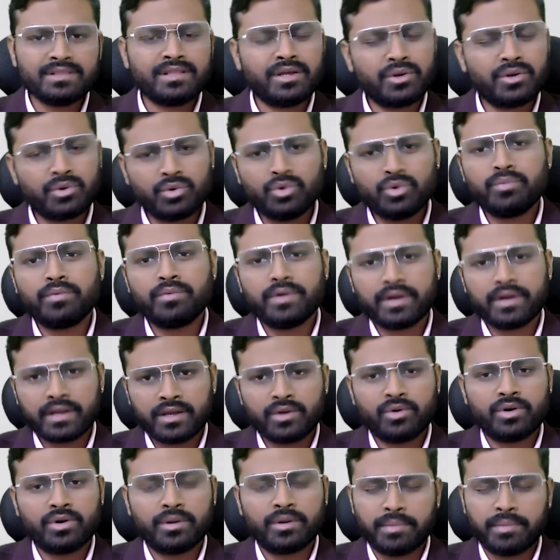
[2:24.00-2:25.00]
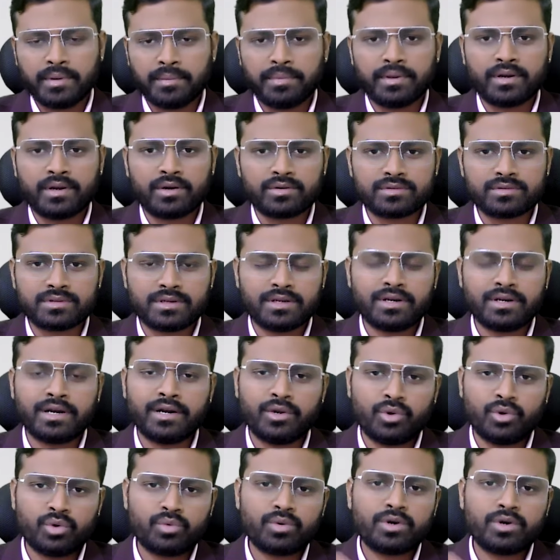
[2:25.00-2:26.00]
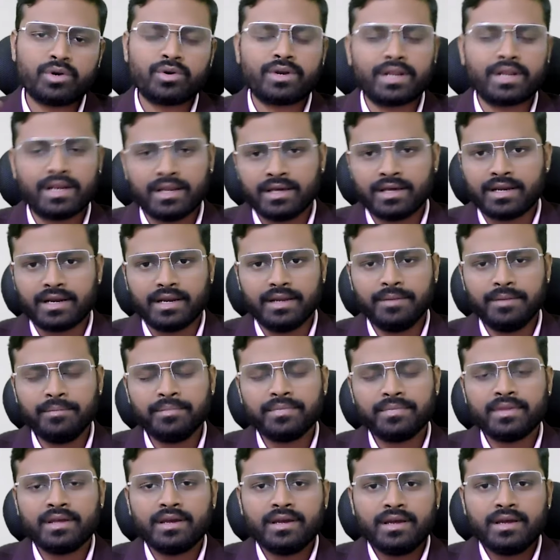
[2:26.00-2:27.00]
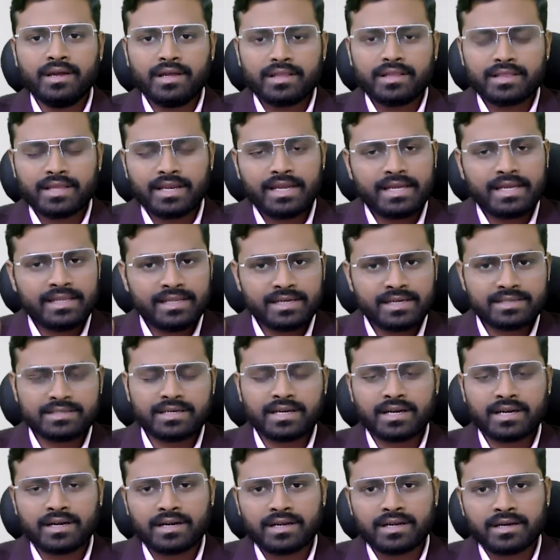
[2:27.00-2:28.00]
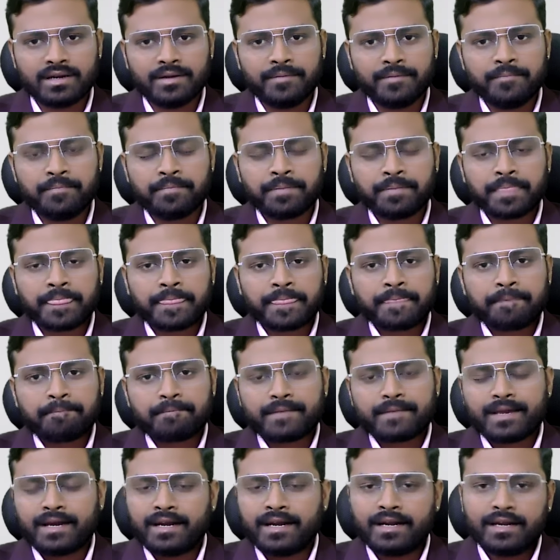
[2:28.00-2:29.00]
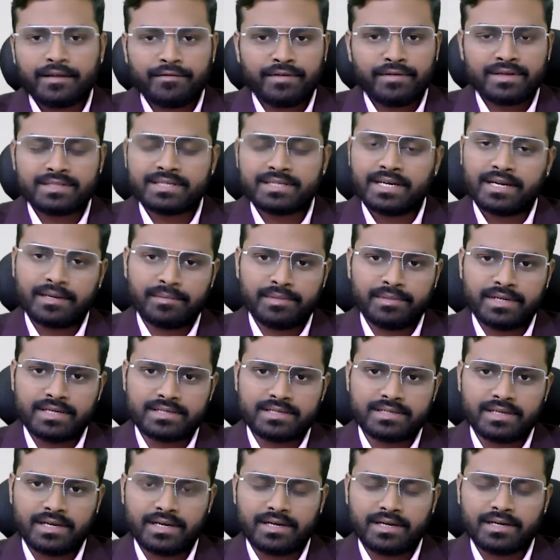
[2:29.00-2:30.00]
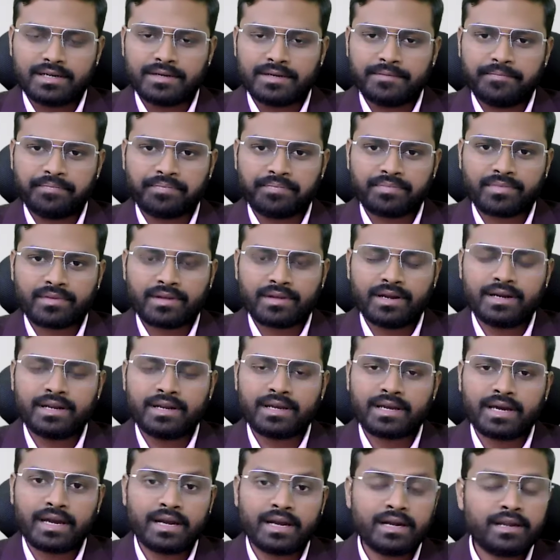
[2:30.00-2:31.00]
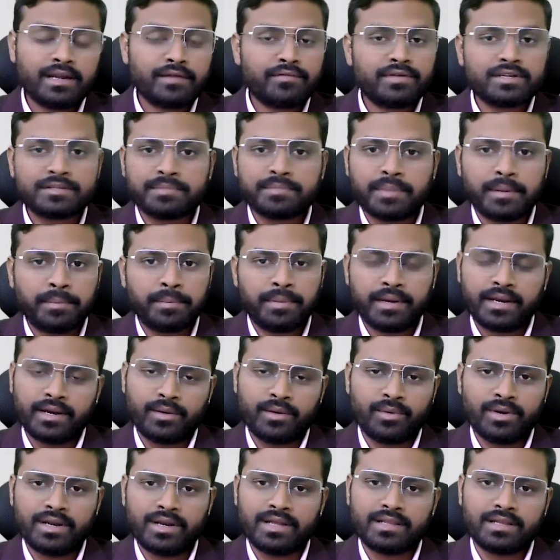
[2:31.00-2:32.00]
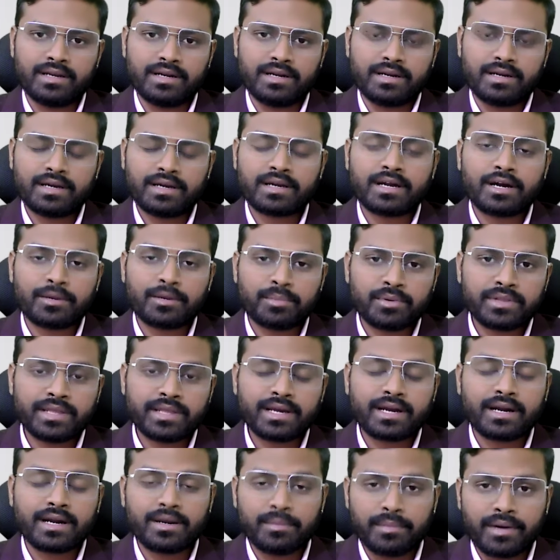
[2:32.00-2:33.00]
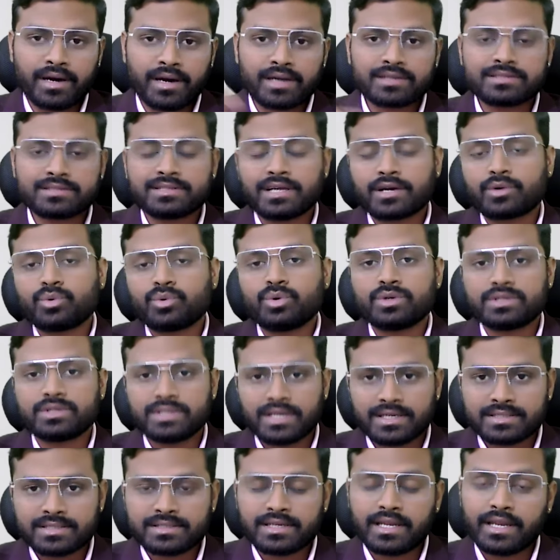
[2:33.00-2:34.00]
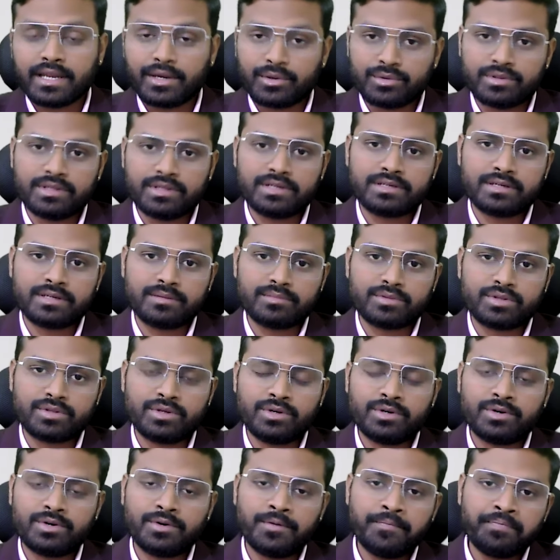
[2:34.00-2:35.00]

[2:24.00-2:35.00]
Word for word: దాని గ్రూప్ వన్కి కూడా ప్రిపేర్ అవుతున్నారు ఐ డోంట్ వాంట్ టు టెల్ హెర్ నేమ్ తను ఏం చేశారంట కరెంట్ అఫైర్స్ అటెంప్ట్ చేశారంట అంటే కరెంట్ అఫైర్స్ ప్రిపేర్ అవ్వలేదంట కాకపోతే ఇక్కడ మార్క్స్ తక్కువ వచ్చేస్తాయనే ఉద్దేశంతో